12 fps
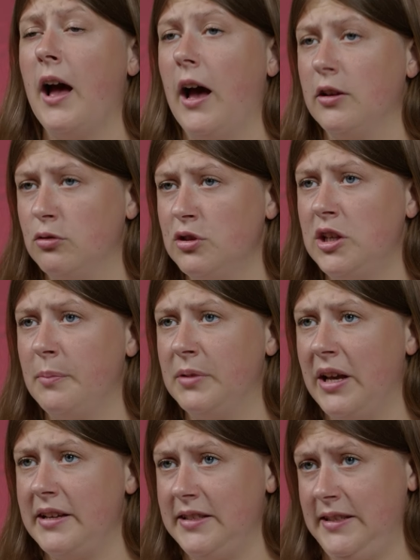а
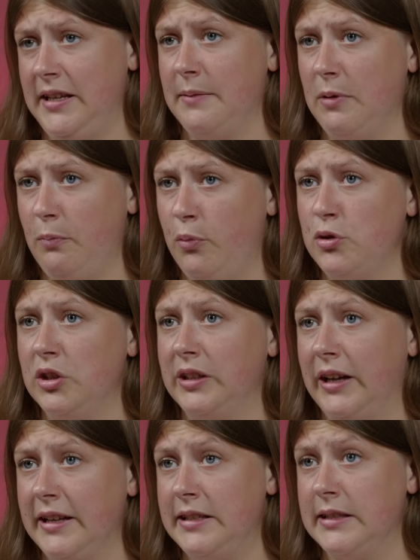судебная система будет
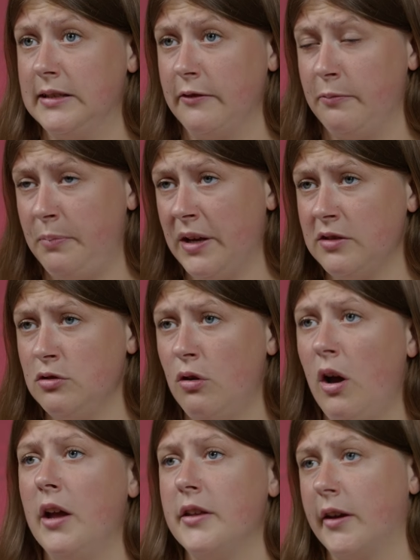катиться в бездну,
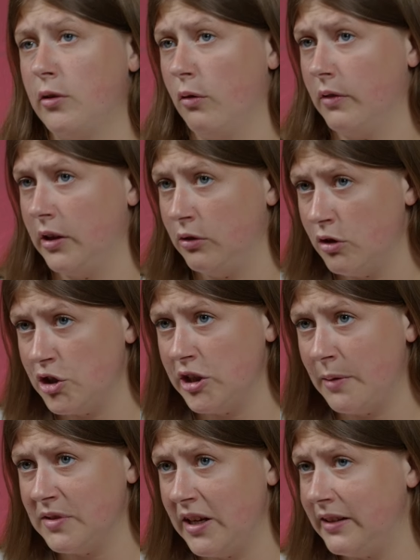никто в ладоши
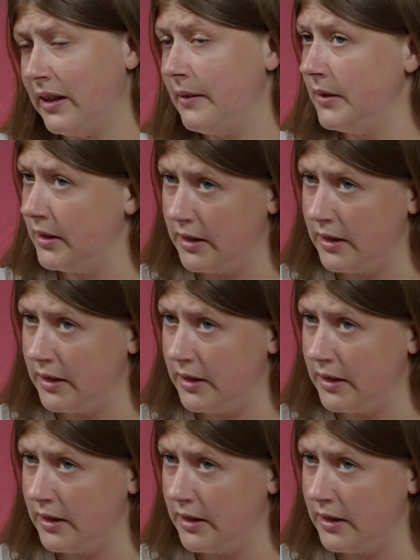нам за это не